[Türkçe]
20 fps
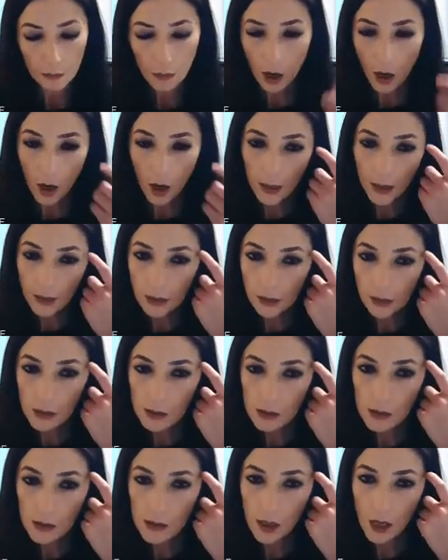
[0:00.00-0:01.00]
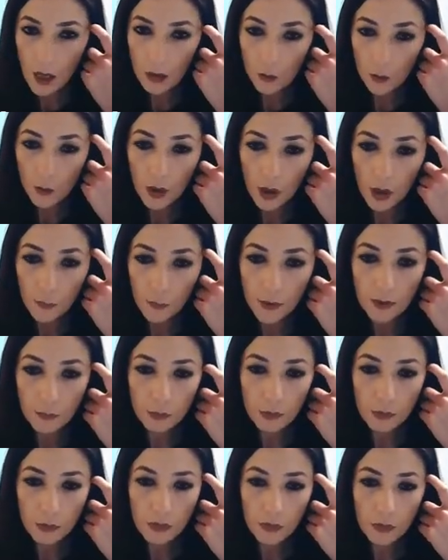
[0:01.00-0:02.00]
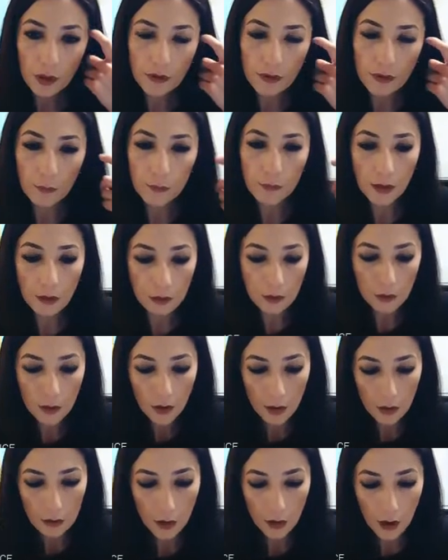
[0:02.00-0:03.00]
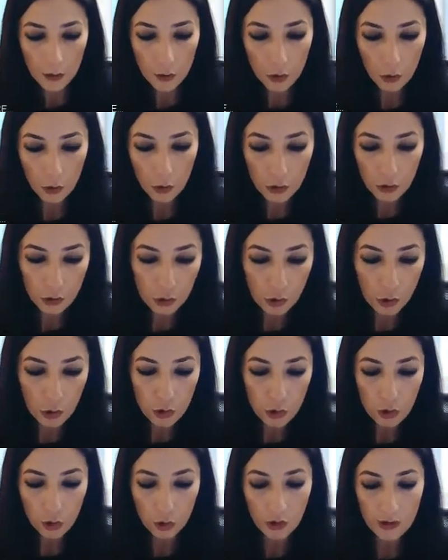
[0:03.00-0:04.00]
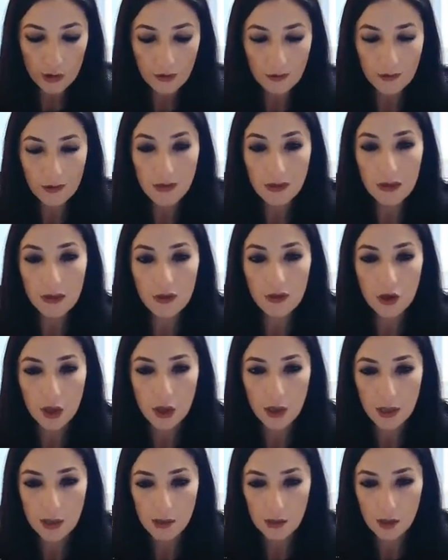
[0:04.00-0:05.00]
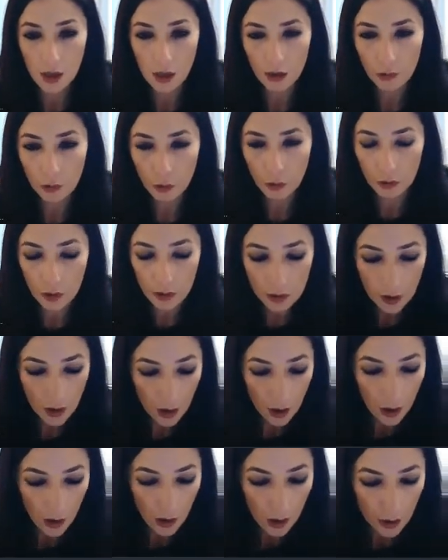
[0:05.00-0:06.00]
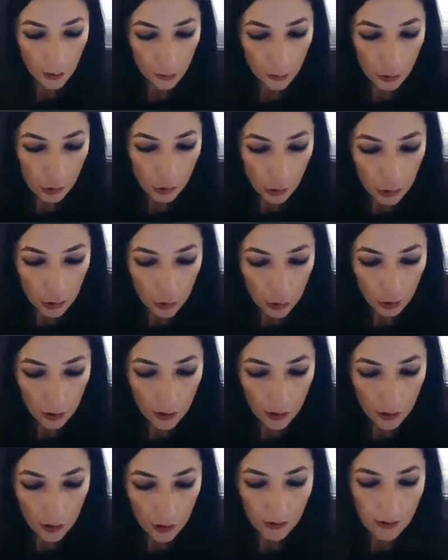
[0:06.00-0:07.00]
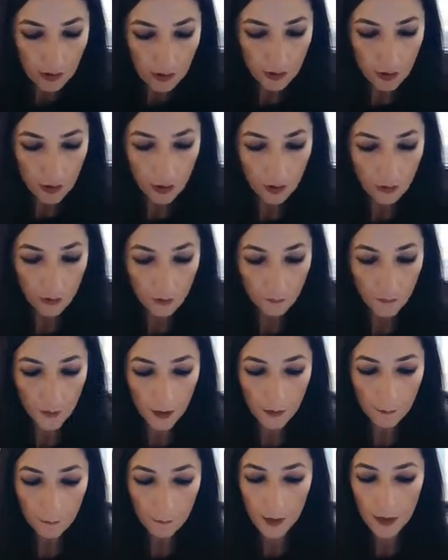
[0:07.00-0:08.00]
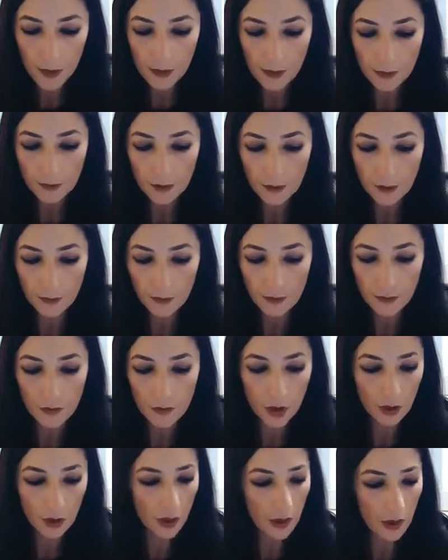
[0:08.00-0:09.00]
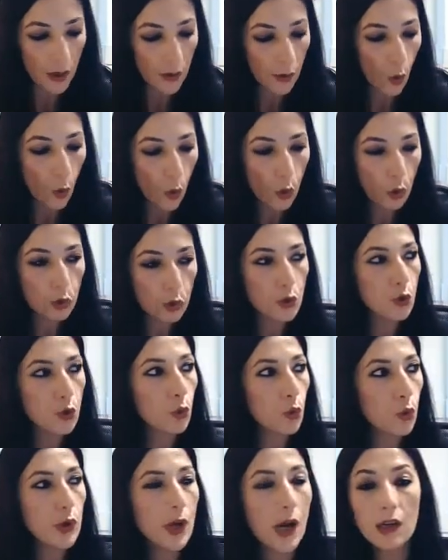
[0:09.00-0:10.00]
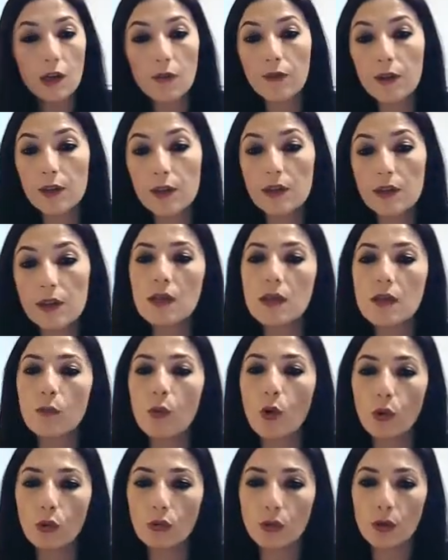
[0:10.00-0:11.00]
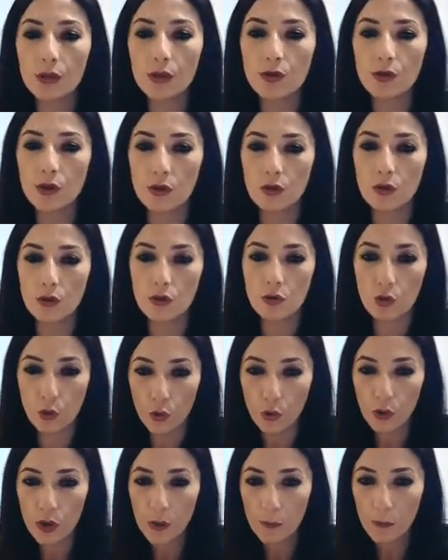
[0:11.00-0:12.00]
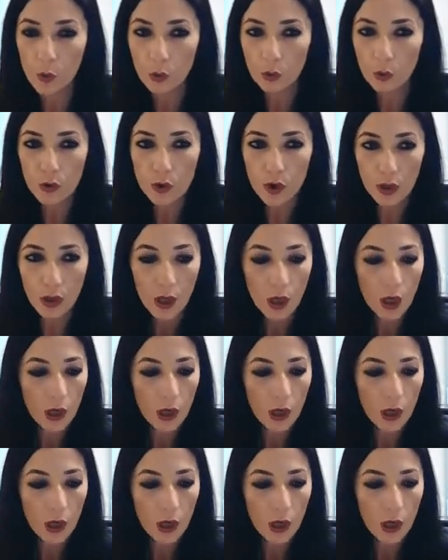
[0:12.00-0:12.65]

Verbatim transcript: Ahengi nasıl sağlıyorlar peki bu adamlar? Daha çok sözcüklerin dizilişiyle sağlıyorlar. E bu sözcüklerin dizilişinde nelere dikkat edecekler? Yani ölçü, uyat ve ritim onlar için çok önemli olacak.